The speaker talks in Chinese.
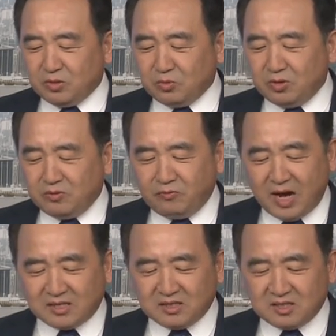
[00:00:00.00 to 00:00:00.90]
酒与人发
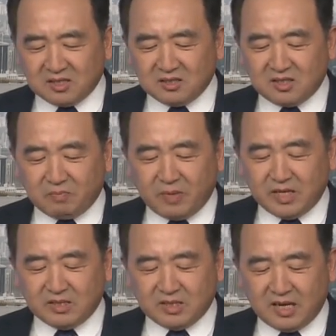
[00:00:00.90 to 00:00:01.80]
生争执，
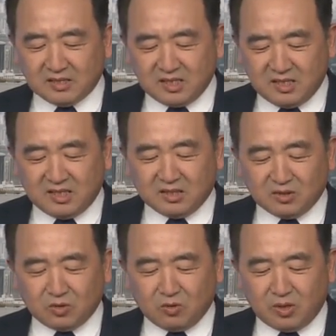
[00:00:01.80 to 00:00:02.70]
被这样袭警，
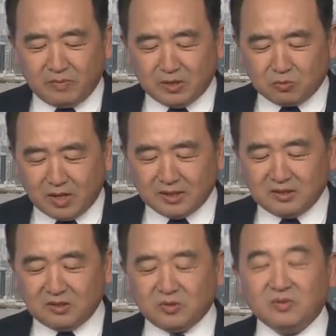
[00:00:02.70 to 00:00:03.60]
从而被穿
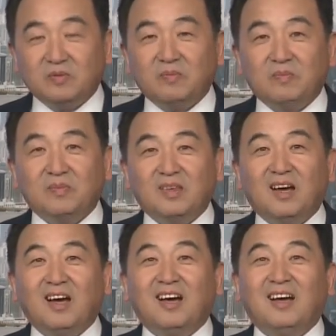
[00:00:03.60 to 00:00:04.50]
进去。
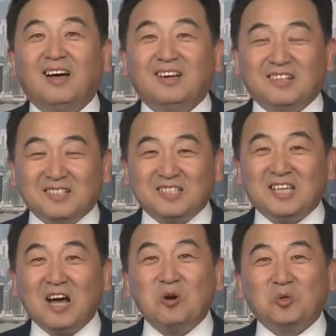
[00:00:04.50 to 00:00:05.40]
这是
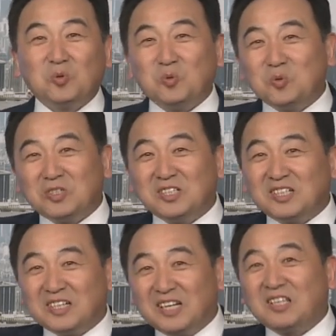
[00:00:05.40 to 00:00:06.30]
前后的故事
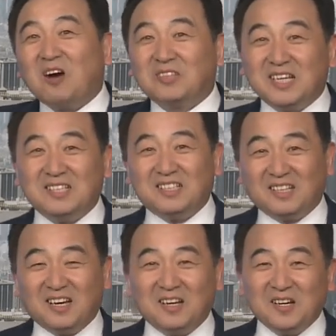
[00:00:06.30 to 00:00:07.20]
是给套在一起
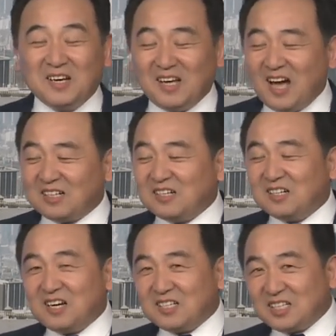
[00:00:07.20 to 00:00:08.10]
了。他个
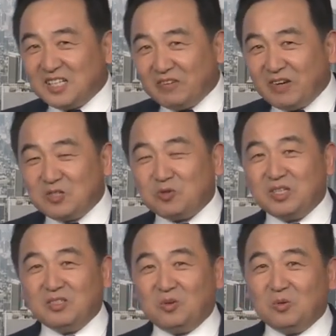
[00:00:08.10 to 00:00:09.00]
人是因为
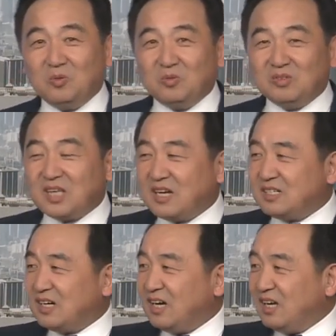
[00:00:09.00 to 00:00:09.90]
醉酒，但
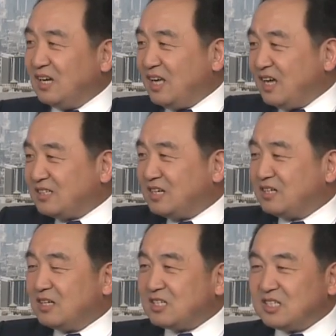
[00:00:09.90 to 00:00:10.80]
是呢，整
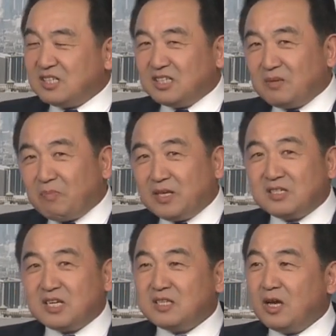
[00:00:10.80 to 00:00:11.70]
个事情的本
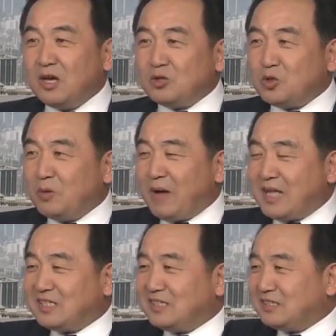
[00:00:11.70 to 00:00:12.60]
身却
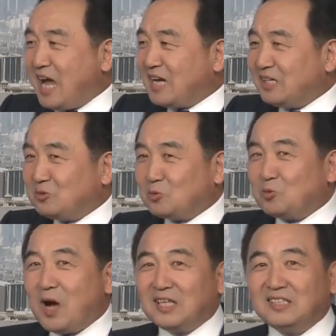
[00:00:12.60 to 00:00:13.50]
把警察给
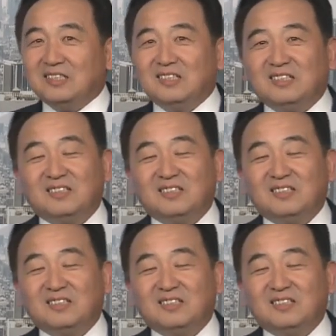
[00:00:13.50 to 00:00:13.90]
跨进去